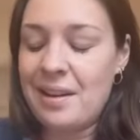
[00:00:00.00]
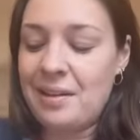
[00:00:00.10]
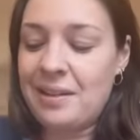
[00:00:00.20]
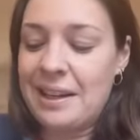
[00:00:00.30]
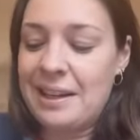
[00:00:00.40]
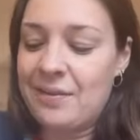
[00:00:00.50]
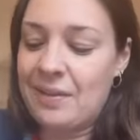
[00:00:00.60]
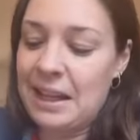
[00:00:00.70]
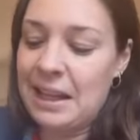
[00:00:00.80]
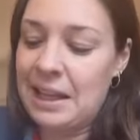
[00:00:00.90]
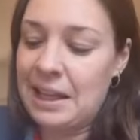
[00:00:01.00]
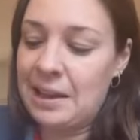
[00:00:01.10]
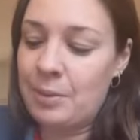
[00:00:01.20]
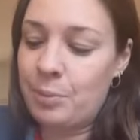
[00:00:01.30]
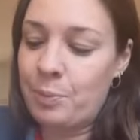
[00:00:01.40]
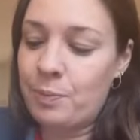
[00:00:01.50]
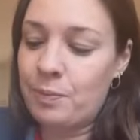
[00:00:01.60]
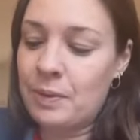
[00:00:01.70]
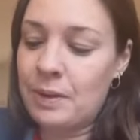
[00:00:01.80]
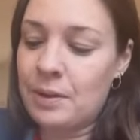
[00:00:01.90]
Ok. Et
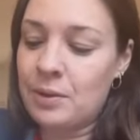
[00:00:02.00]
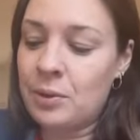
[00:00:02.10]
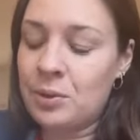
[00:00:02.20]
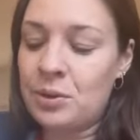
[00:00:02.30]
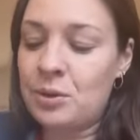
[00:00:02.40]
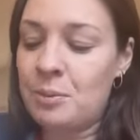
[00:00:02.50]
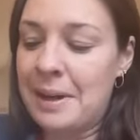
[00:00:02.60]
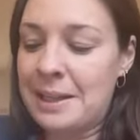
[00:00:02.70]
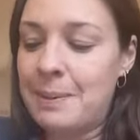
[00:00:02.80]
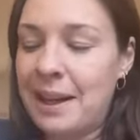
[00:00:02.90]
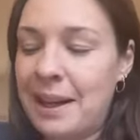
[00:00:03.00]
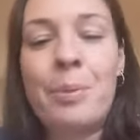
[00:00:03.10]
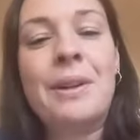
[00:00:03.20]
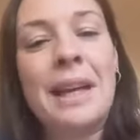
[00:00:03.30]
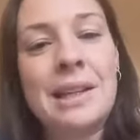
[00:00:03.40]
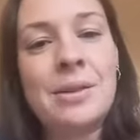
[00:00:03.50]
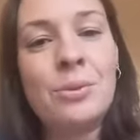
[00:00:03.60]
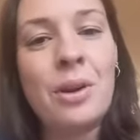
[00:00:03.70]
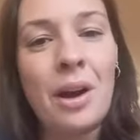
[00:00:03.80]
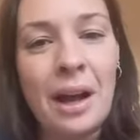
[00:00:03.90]
donc, tu m'expliques un peu tes
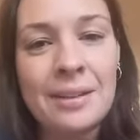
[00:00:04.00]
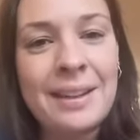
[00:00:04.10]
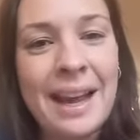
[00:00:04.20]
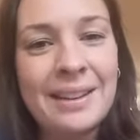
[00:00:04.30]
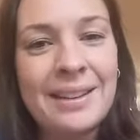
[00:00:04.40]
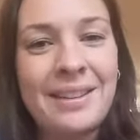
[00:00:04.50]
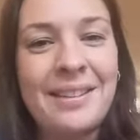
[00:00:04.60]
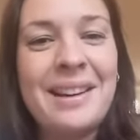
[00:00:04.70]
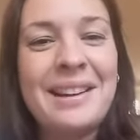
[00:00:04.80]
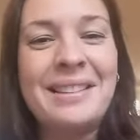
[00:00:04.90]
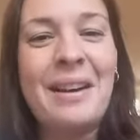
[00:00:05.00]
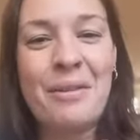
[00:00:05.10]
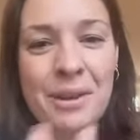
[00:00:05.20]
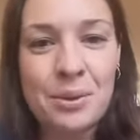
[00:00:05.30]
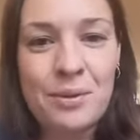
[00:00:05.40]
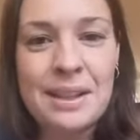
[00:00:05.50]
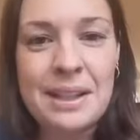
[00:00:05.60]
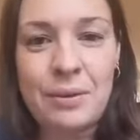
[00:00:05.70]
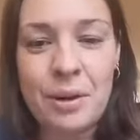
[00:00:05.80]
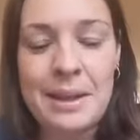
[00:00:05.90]
raisons euh, internes hein, d'avoir suivi
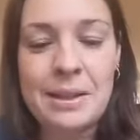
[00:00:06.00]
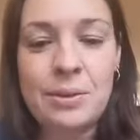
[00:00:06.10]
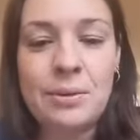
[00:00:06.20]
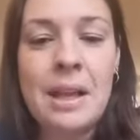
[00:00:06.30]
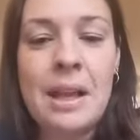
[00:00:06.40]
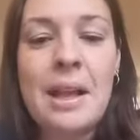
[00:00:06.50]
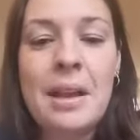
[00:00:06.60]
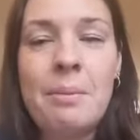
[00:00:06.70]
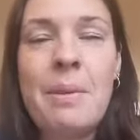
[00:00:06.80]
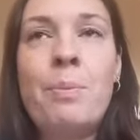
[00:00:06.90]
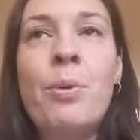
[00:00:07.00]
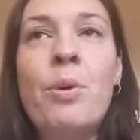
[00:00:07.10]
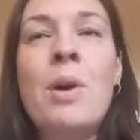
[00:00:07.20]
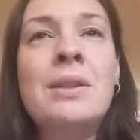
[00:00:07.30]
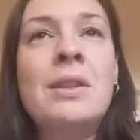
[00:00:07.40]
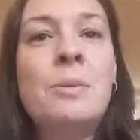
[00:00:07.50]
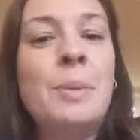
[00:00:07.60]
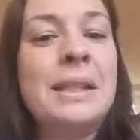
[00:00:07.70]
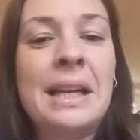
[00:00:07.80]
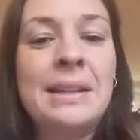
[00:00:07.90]
cette formation, mais pourquoi se
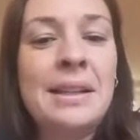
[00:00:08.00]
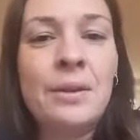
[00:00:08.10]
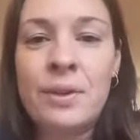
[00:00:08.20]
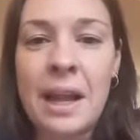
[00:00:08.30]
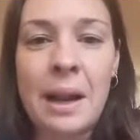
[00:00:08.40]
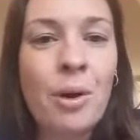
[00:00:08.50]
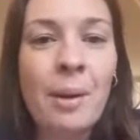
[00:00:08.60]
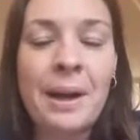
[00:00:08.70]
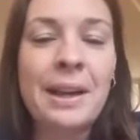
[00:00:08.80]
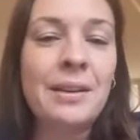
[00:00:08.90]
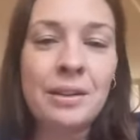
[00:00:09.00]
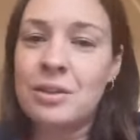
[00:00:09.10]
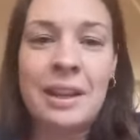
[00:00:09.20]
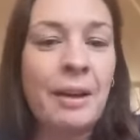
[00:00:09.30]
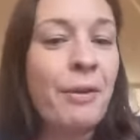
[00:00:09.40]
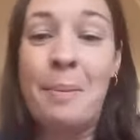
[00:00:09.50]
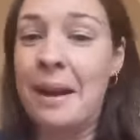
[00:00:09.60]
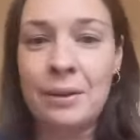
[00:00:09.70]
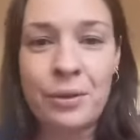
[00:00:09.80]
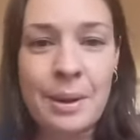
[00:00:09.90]
spécialiser finalement après euh, Tu as fait
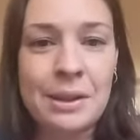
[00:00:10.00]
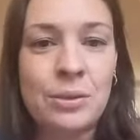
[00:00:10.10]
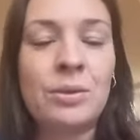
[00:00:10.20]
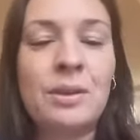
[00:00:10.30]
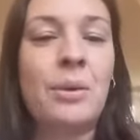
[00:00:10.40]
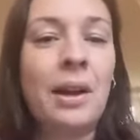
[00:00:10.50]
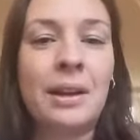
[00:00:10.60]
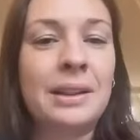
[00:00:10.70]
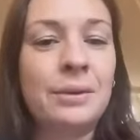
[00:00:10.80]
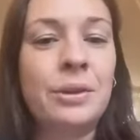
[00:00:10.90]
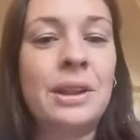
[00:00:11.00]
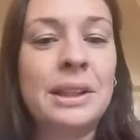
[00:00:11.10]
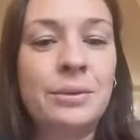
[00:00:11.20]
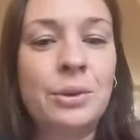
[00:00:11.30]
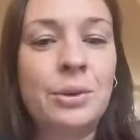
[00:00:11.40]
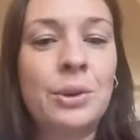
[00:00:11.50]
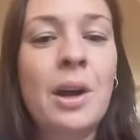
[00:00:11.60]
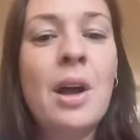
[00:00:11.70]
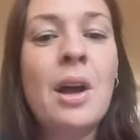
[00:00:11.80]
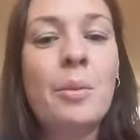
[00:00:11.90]
plein de formations, tu as eu un niveau 1, un niveau 2.
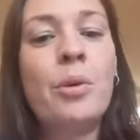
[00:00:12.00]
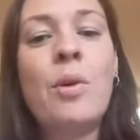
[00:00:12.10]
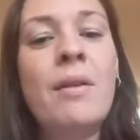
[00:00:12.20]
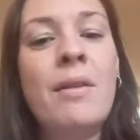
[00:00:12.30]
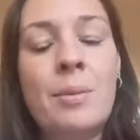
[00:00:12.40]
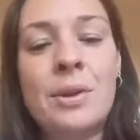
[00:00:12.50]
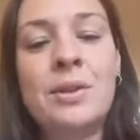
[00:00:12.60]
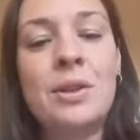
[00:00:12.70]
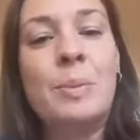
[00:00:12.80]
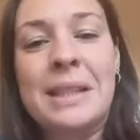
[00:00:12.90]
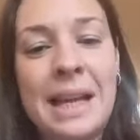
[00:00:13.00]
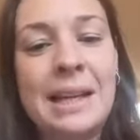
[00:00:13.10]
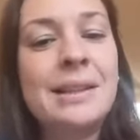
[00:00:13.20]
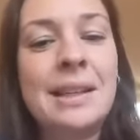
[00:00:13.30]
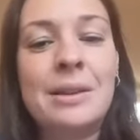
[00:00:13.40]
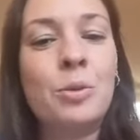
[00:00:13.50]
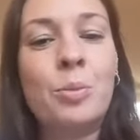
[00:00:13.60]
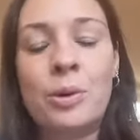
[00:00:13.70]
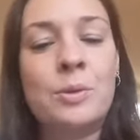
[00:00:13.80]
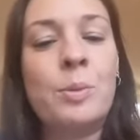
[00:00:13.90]
Pourquoi avoir besoin de se spécialiser, tu
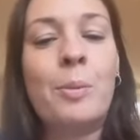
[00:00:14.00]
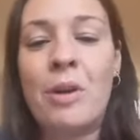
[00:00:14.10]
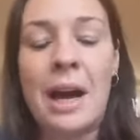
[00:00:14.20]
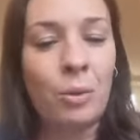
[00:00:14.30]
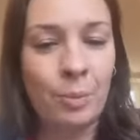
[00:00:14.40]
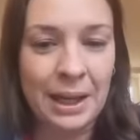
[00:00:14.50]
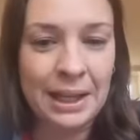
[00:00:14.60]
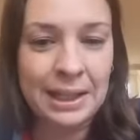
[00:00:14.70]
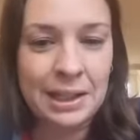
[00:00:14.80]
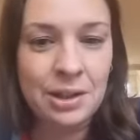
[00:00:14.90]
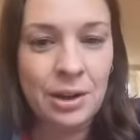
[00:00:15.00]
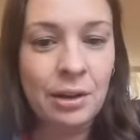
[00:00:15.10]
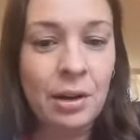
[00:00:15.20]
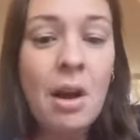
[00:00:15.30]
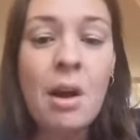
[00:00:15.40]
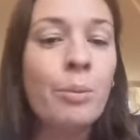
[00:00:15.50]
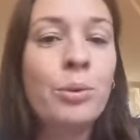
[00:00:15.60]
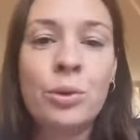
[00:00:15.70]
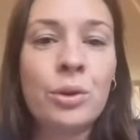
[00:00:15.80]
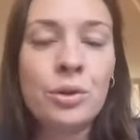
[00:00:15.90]
penses, pour pouvoir accompagner des jeunes
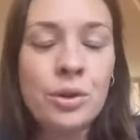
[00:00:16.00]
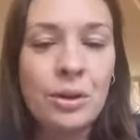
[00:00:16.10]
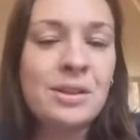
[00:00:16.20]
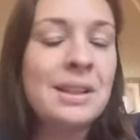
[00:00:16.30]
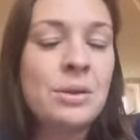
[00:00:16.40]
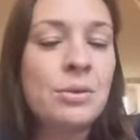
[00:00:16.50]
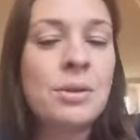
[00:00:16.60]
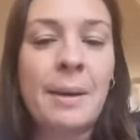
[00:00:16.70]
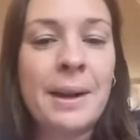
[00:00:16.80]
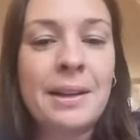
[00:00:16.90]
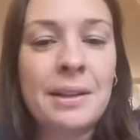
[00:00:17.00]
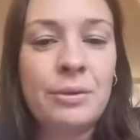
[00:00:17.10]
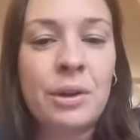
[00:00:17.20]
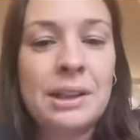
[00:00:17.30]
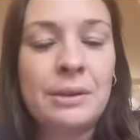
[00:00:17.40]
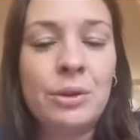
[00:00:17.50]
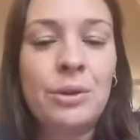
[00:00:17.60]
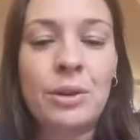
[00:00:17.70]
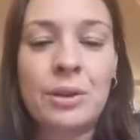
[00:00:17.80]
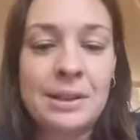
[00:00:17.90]
plutôt que se lancer juste après un niveau 1, un niveau
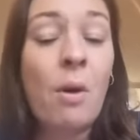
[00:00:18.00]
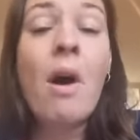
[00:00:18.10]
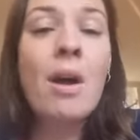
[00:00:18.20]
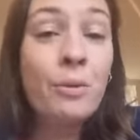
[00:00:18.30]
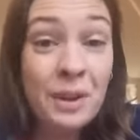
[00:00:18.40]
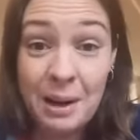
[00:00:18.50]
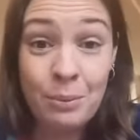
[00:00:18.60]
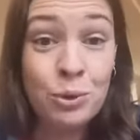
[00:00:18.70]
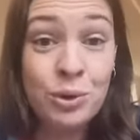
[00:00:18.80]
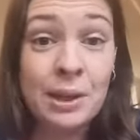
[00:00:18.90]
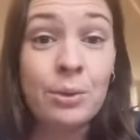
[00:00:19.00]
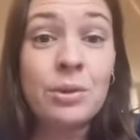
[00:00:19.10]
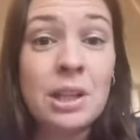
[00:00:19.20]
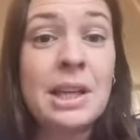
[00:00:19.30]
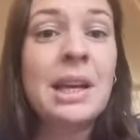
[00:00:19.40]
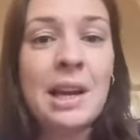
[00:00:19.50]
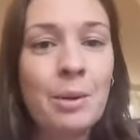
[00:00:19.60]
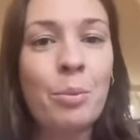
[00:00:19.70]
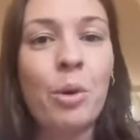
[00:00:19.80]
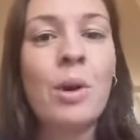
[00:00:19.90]
2 en disant finalement je sais coacher,
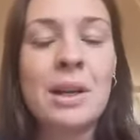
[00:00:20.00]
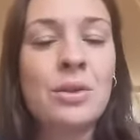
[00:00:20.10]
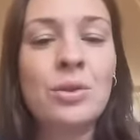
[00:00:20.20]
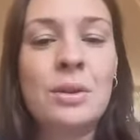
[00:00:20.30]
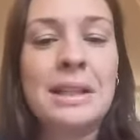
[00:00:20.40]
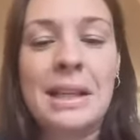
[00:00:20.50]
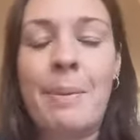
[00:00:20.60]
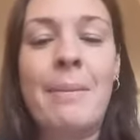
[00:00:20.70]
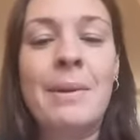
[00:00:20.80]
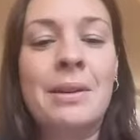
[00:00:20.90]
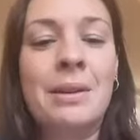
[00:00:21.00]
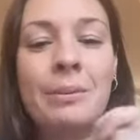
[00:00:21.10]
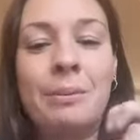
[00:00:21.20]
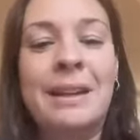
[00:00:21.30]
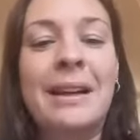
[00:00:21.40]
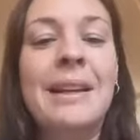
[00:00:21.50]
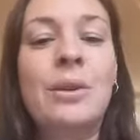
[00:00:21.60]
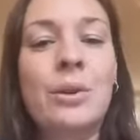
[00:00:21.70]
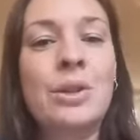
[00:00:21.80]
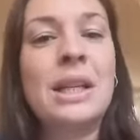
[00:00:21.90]
pourquoi est-ce que j'utiliserai pas mes, techniques
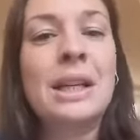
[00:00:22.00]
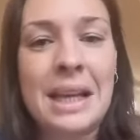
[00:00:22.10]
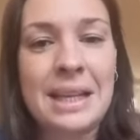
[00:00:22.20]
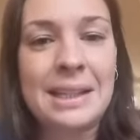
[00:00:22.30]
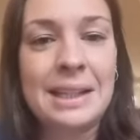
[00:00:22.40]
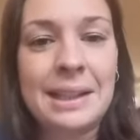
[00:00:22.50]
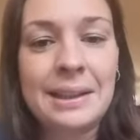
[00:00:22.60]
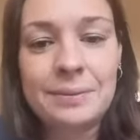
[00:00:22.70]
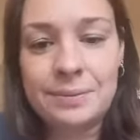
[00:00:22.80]
de coaching classiques